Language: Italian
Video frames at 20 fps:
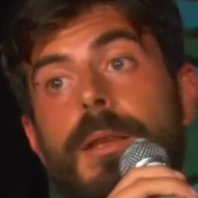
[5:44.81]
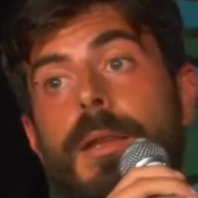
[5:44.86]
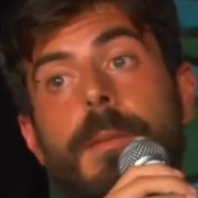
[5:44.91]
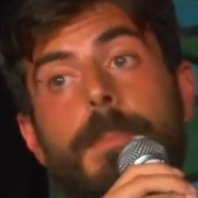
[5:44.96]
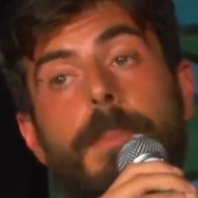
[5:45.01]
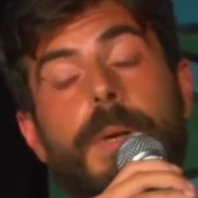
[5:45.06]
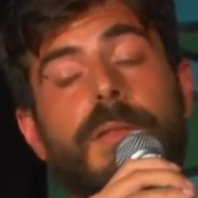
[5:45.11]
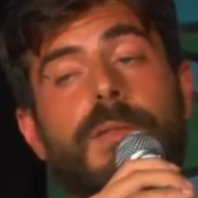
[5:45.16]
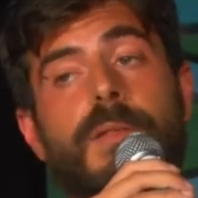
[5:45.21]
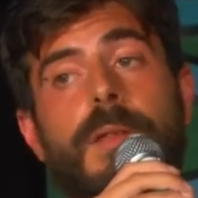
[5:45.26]
il
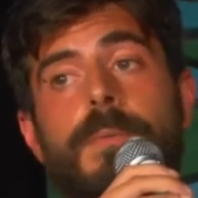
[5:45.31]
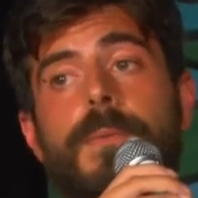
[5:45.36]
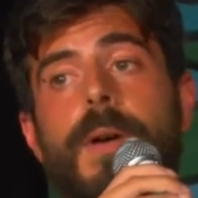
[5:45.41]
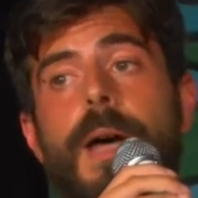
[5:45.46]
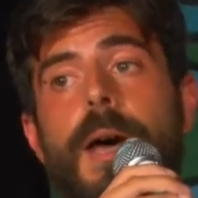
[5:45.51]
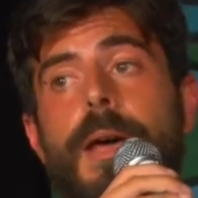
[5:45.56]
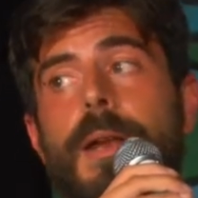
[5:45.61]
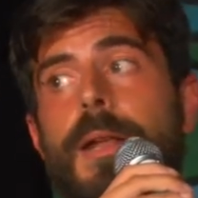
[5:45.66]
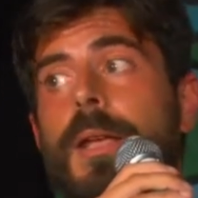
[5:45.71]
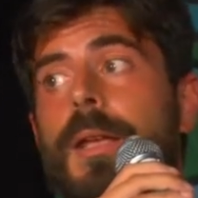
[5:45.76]

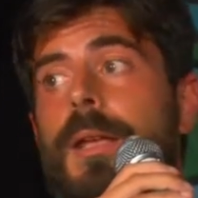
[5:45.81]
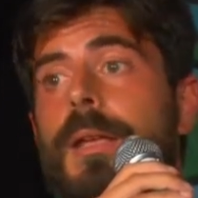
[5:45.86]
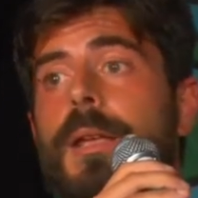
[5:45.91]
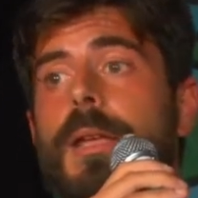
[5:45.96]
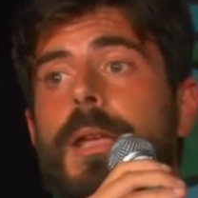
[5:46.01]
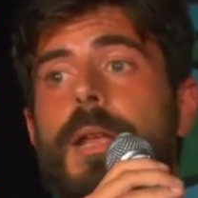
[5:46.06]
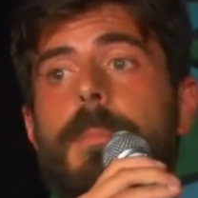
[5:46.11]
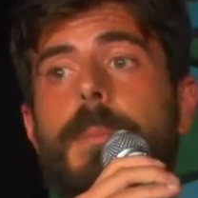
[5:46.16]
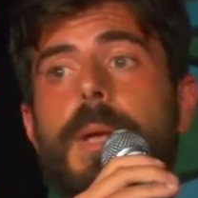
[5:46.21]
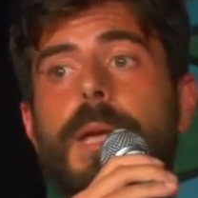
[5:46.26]
preservare
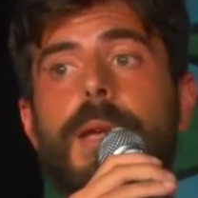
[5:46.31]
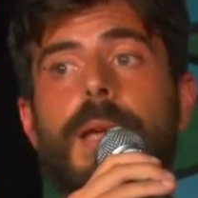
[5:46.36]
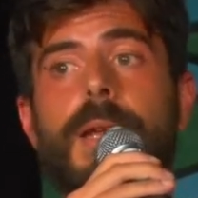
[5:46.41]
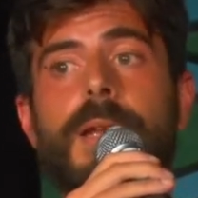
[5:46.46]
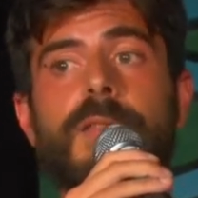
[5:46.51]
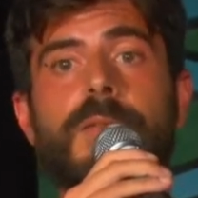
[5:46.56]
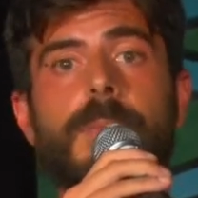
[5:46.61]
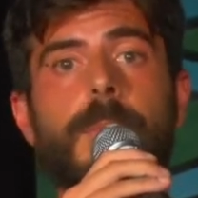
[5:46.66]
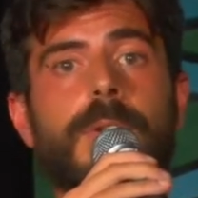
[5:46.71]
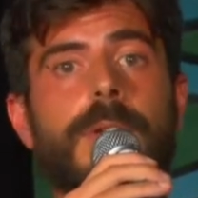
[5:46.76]
il
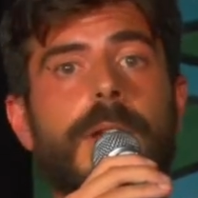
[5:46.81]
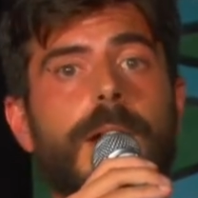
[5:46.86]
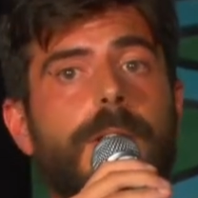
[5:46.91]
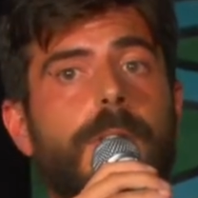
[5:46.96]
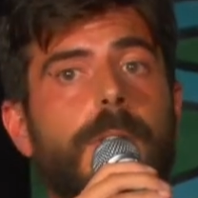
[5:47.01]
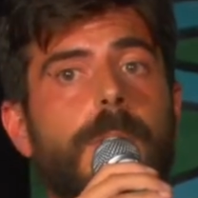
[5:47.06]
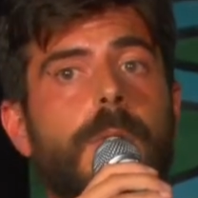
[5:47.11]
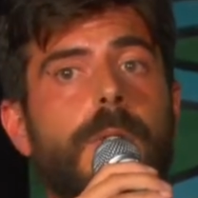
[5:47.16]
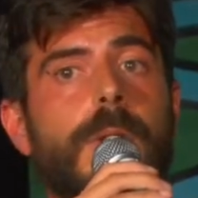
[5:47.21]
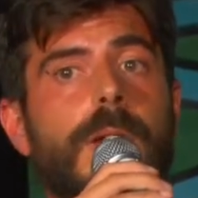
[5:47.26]
meccanismo di
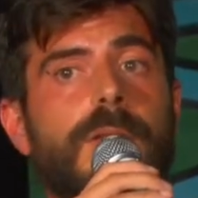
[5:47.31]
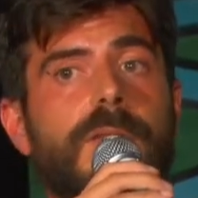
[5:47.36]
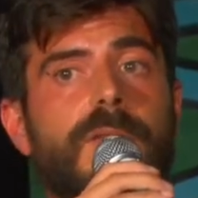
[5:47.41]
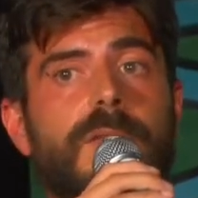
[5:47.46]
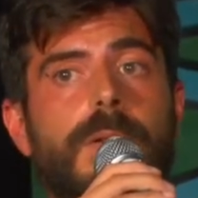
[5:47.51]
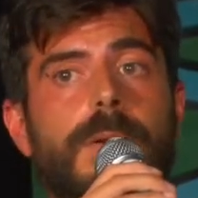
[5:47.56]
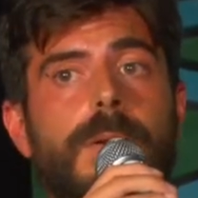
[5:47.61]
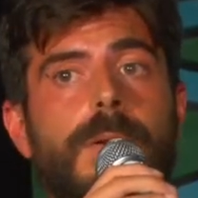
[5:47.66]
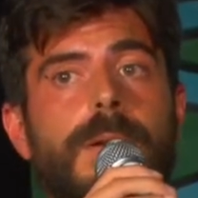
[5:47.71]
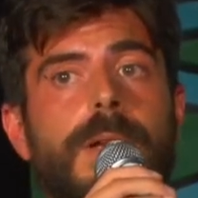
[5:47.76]

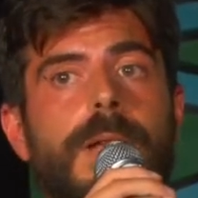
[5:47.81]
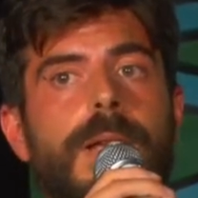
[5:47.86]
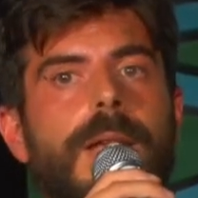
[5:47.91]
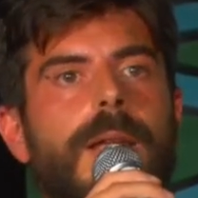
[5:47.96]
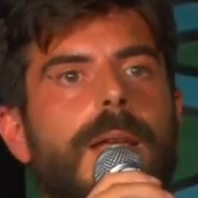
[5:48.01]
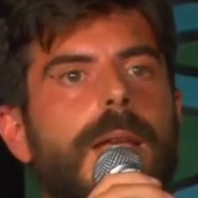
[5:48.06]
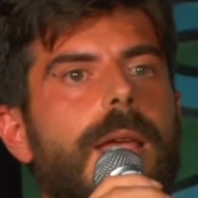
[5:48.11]
accumulazione,